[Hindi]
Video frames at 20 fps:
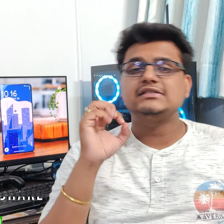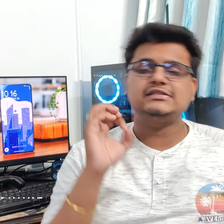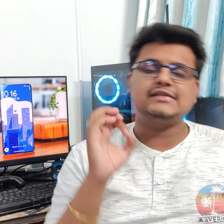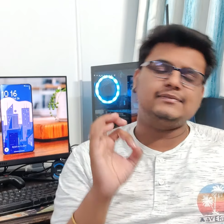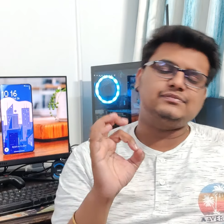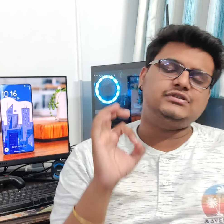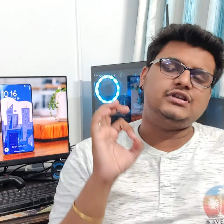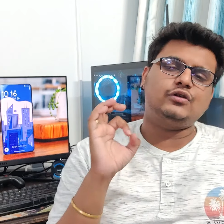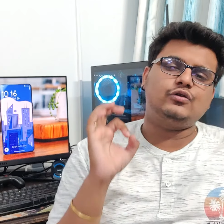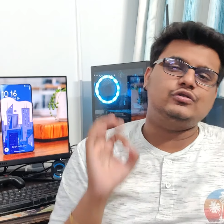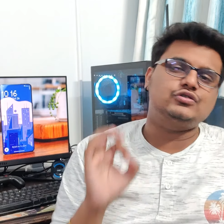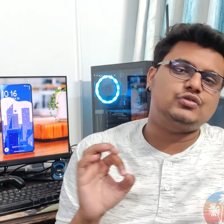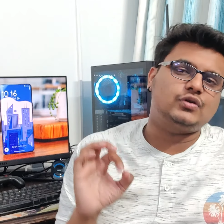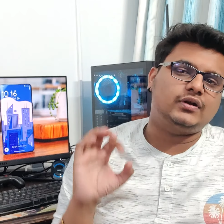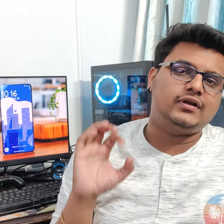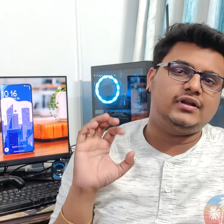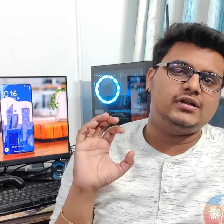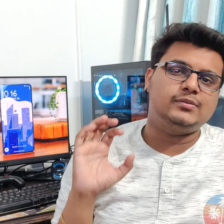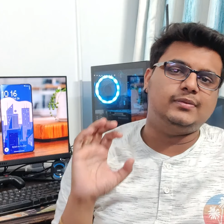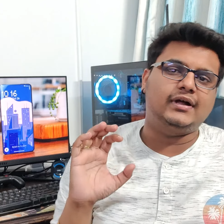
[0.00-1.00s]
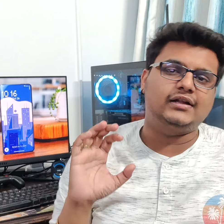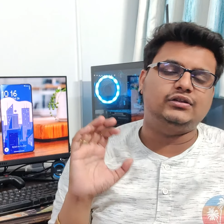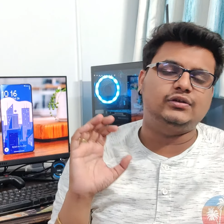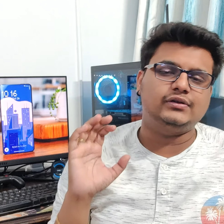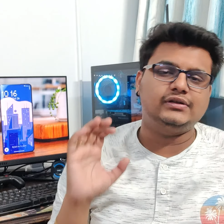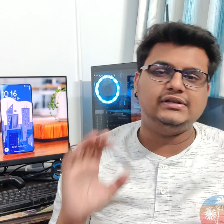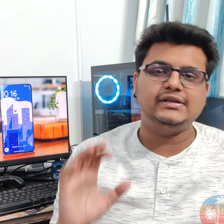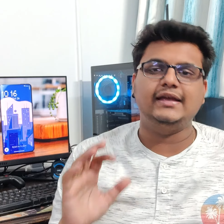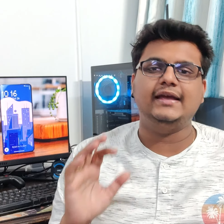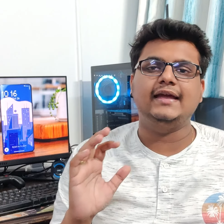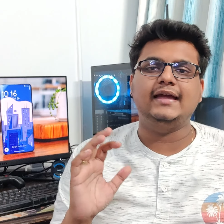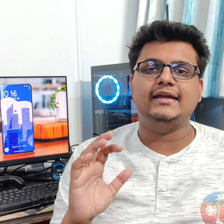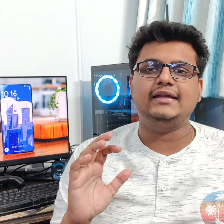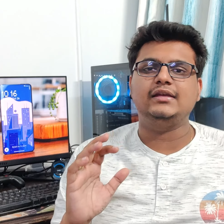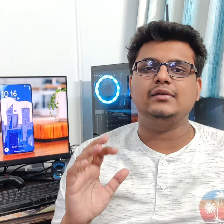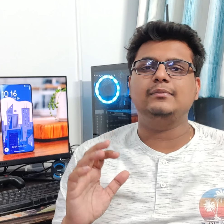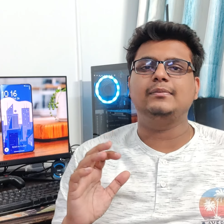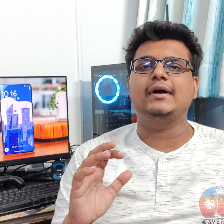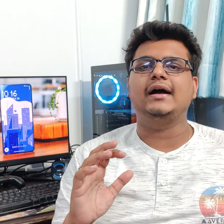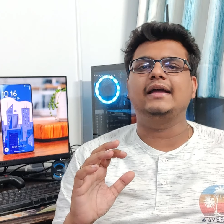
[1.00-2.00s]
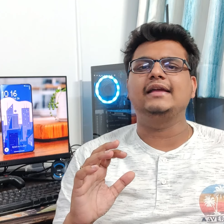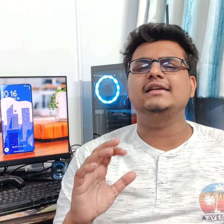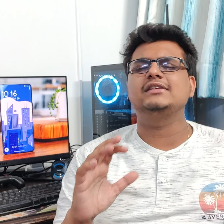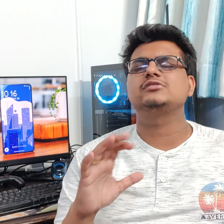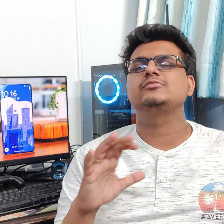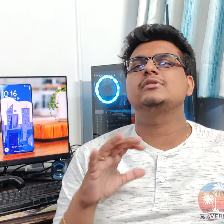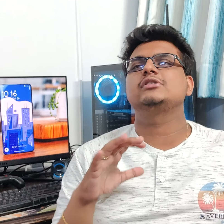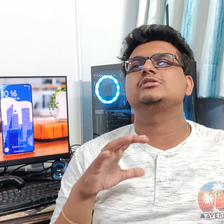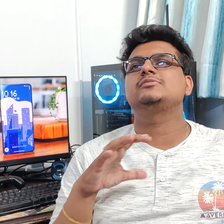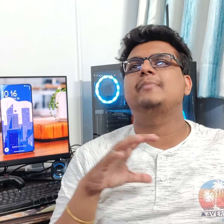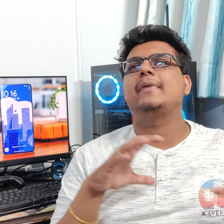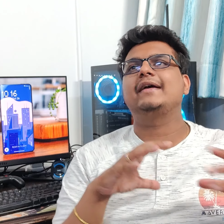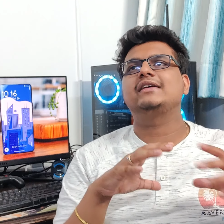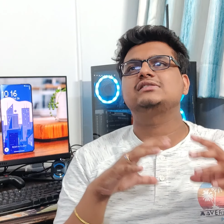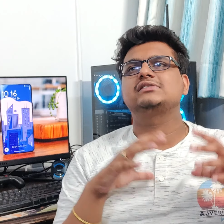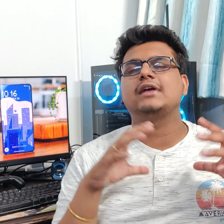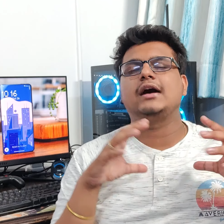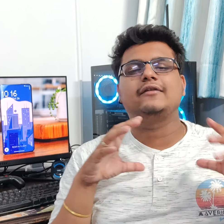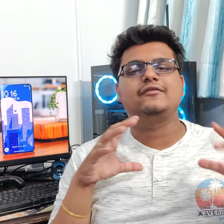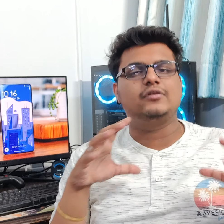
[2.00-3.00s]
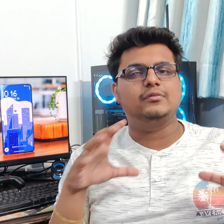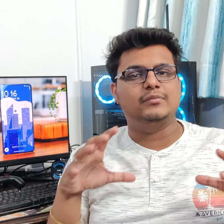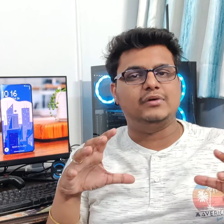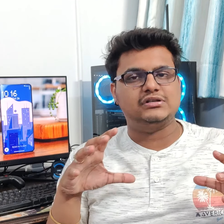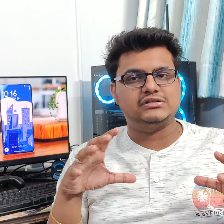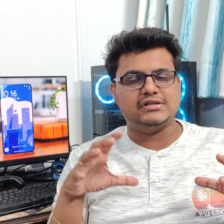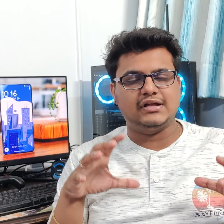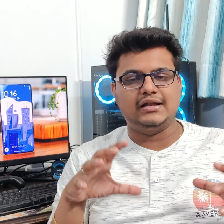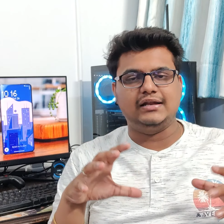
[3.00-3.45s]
सबसे खुश होने वाली बात तो ये है कि भाई इसमें स्पेक्स काफ़ी मस्त